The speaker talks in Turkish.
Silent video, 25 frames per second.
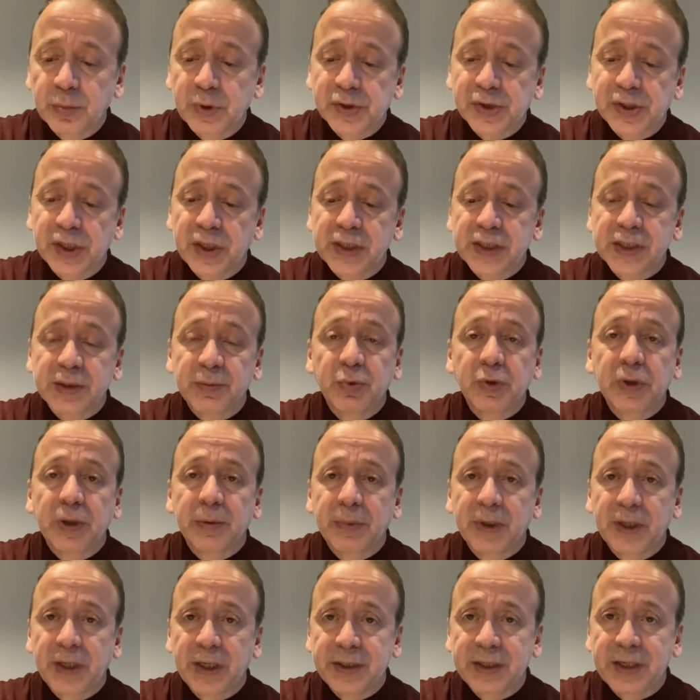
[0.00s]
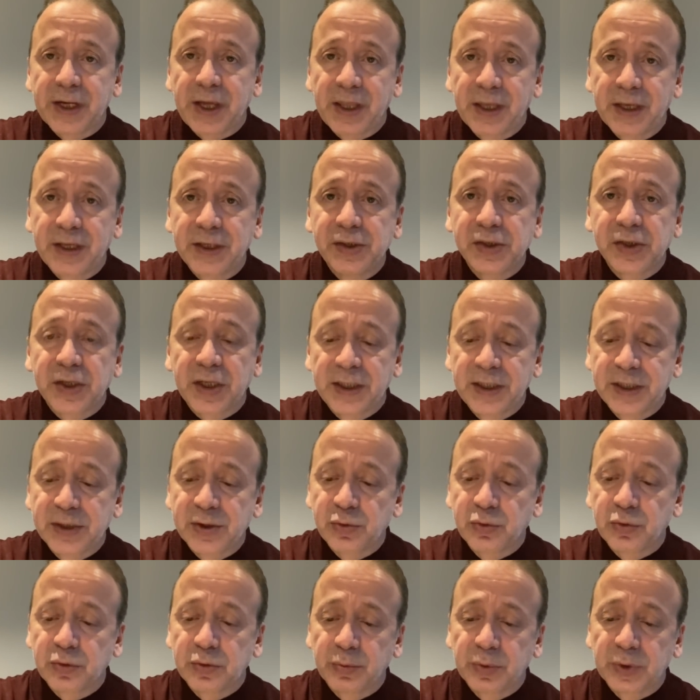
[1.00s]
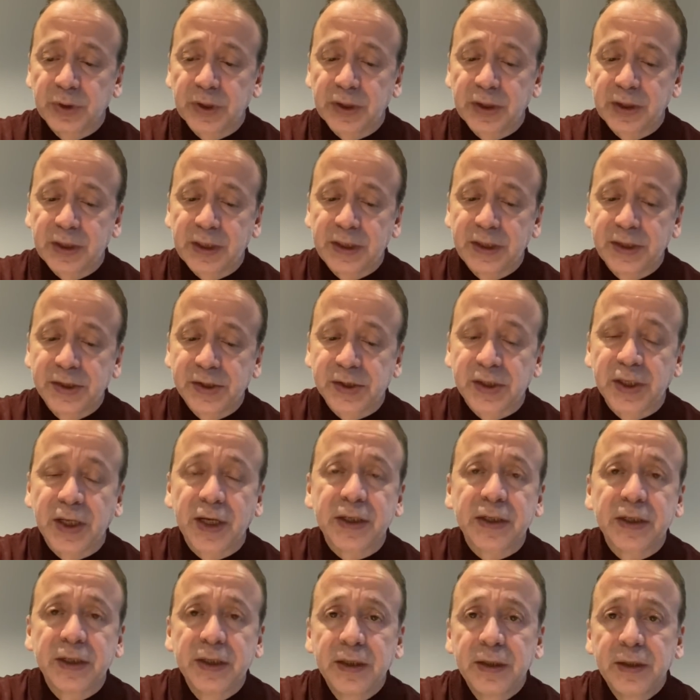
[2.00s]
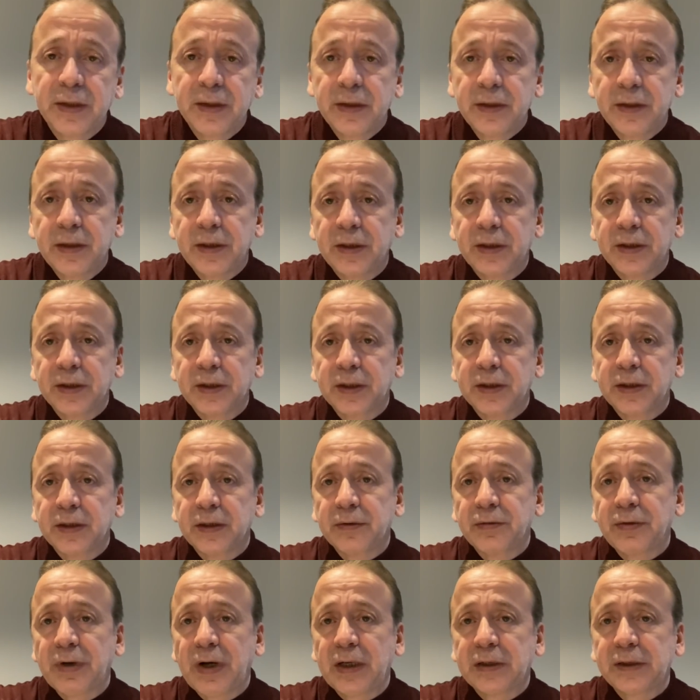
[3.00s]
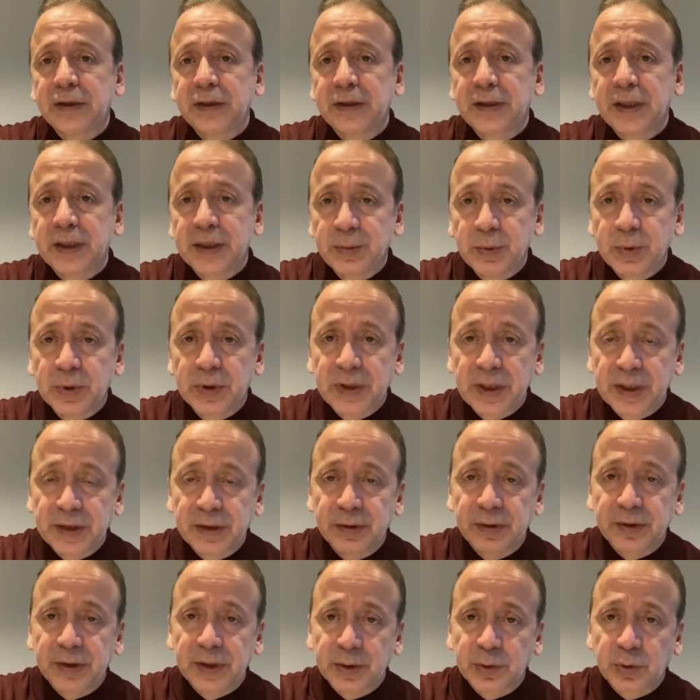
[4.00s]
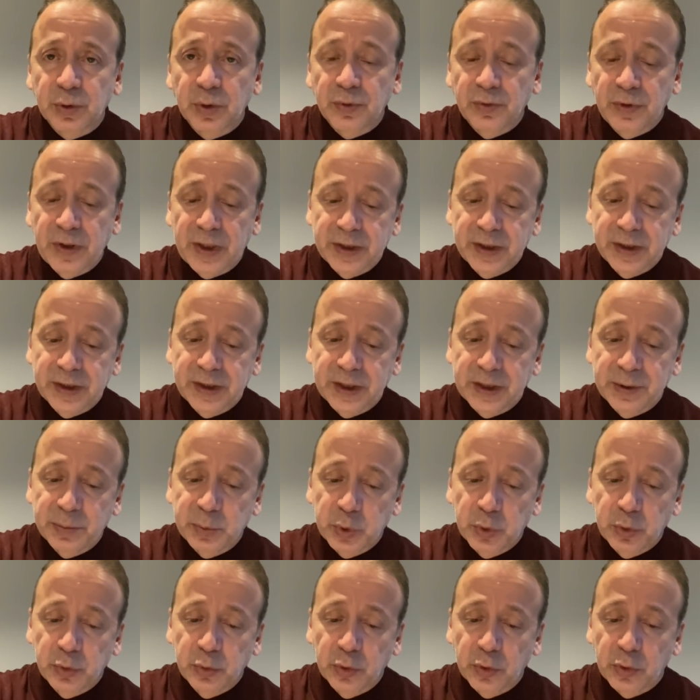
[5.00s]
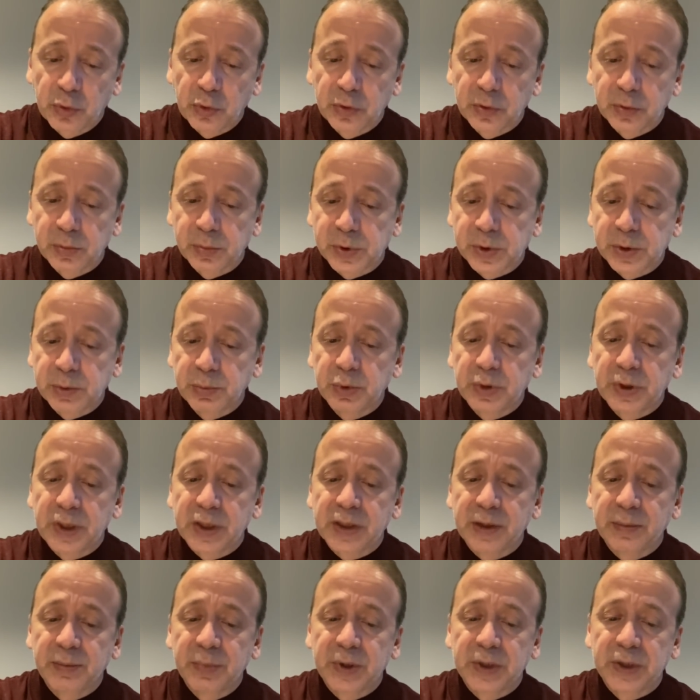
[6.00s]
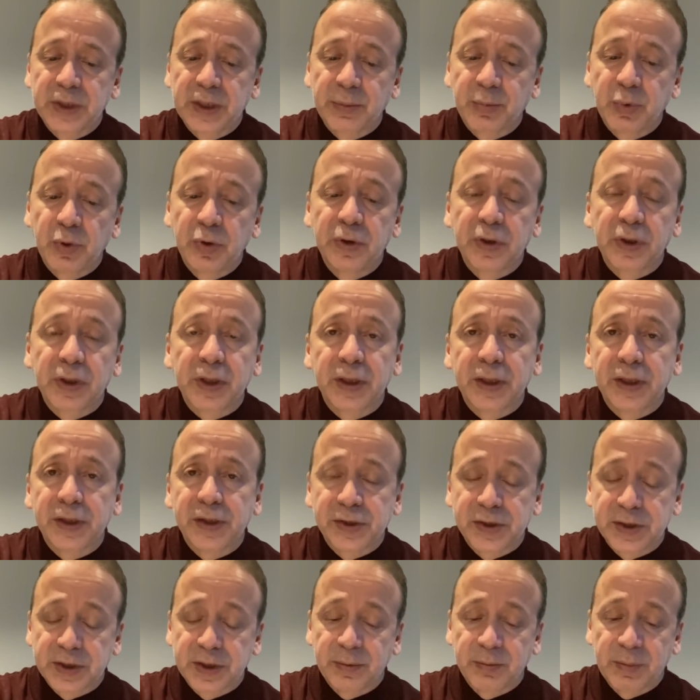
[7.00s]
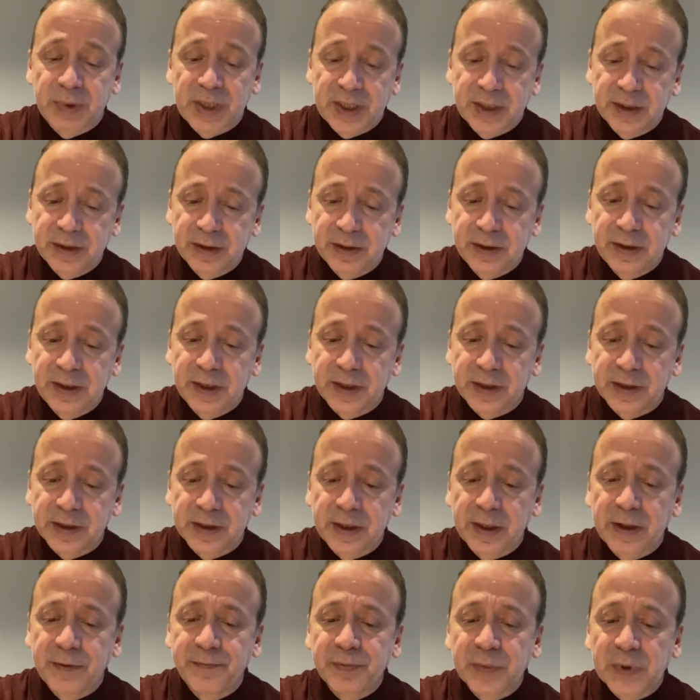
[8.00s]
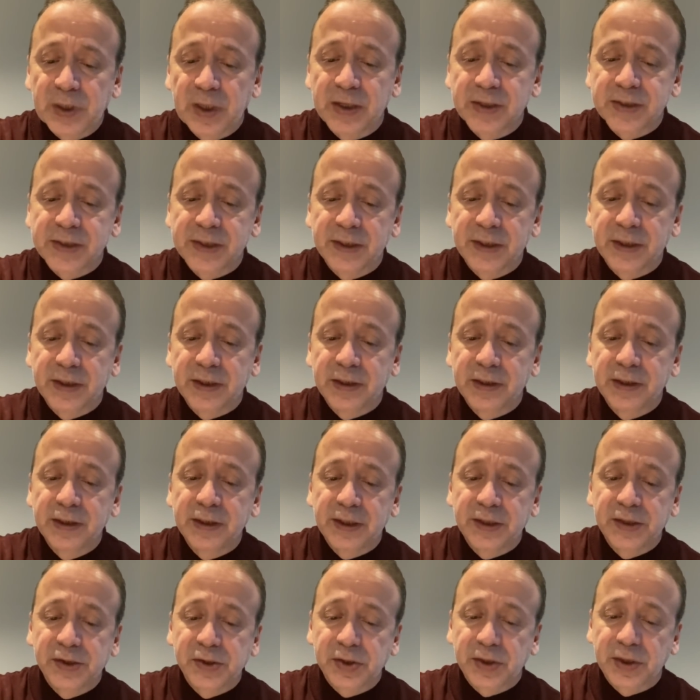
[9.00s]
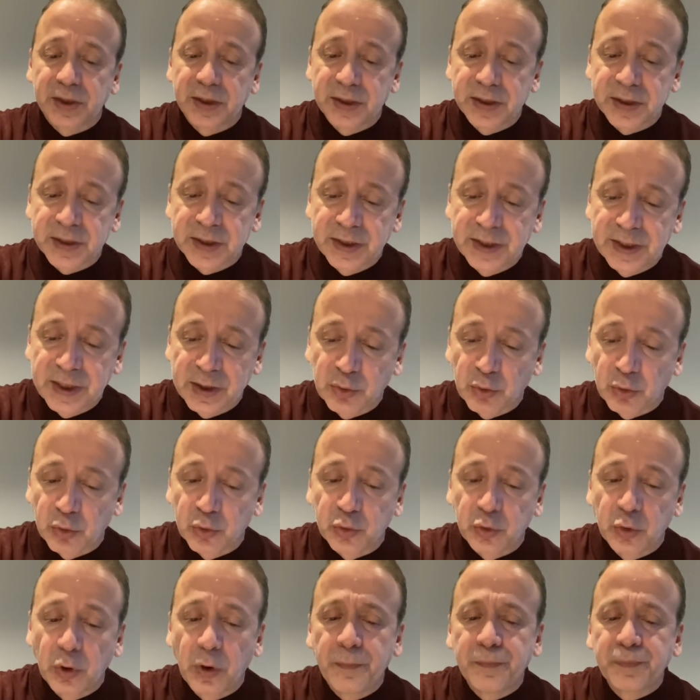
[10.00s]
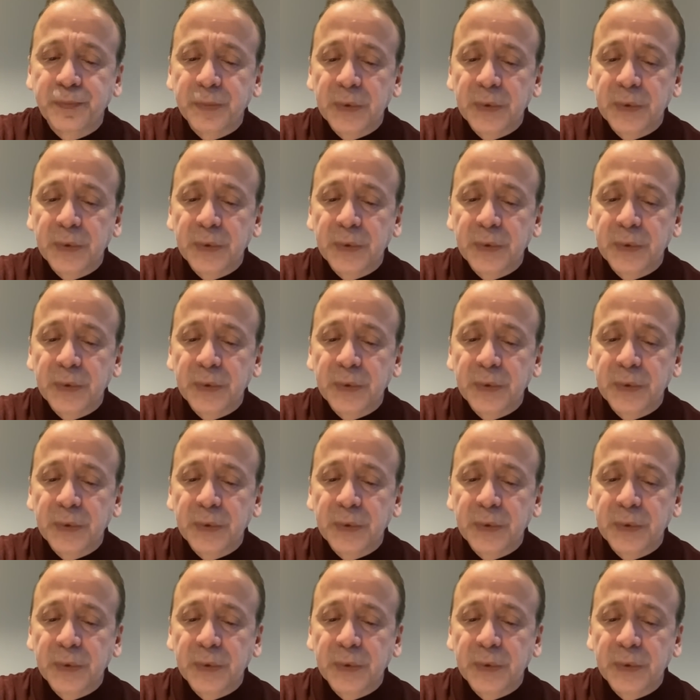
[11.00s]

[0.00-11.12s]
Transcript: şansı bulamayan yani ikinci kaleci durumundaki kaleciler ee, Fatih Terim'in, teknik direktörü Fatih Terim'in önüne konulmuştu. Bunlardan biri Napoli'nin kalecisi Meret, diğeri de Arsenal'in ikinci kalecisi Leno'ydu.